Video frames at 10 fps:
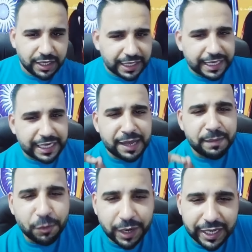انما
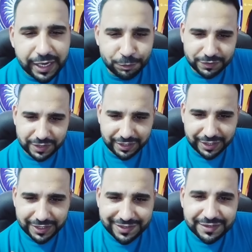وغلاوتك
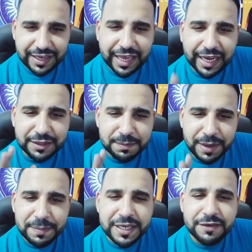ساعه ما
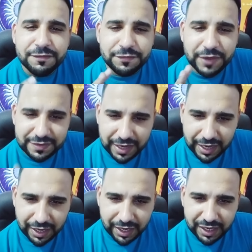بينفتح
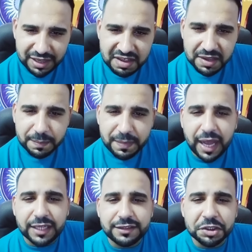
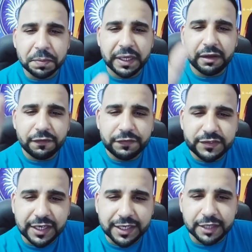محدش بيعرف
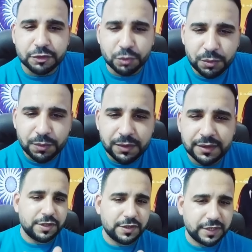يسكته
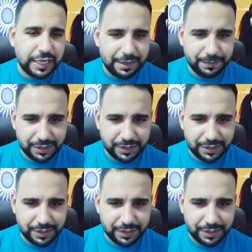الحمل